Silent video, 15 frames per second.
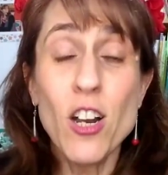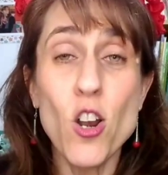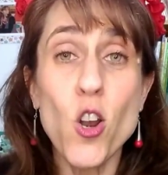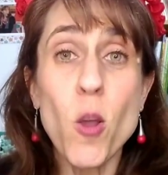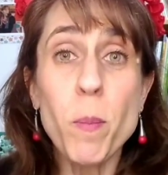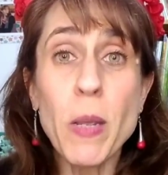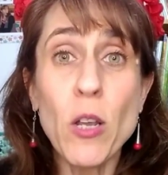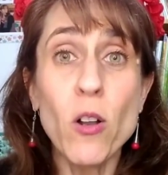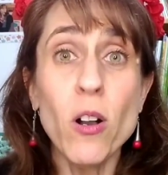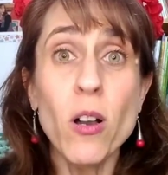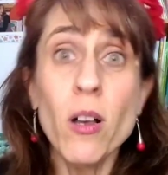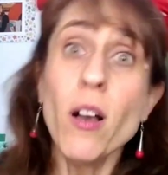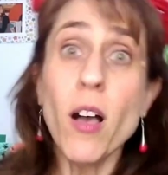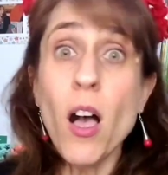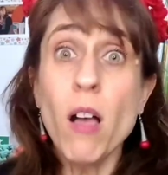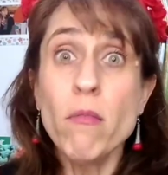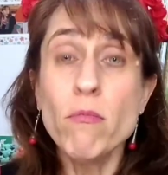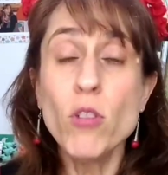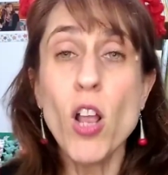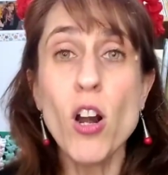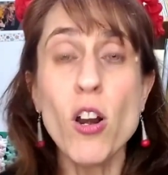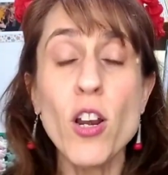lo picó
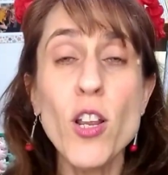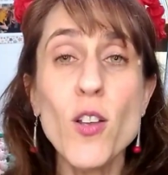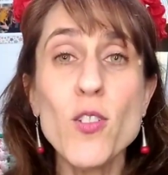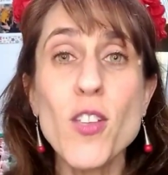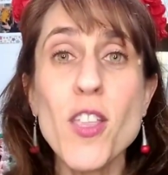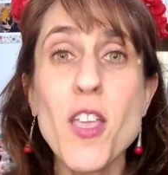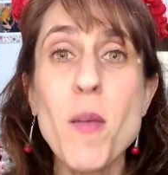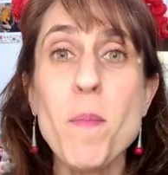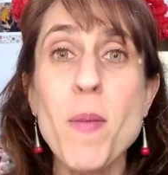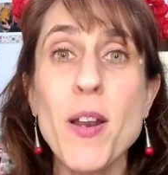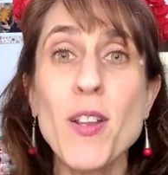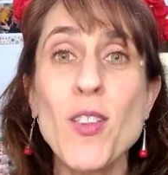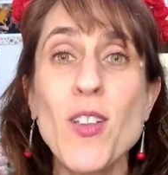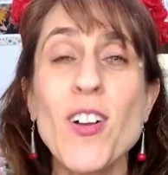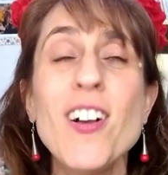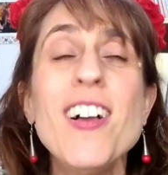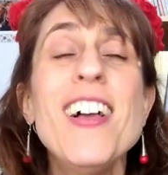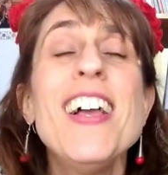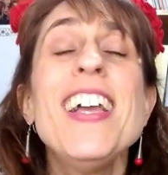y el río se despertó.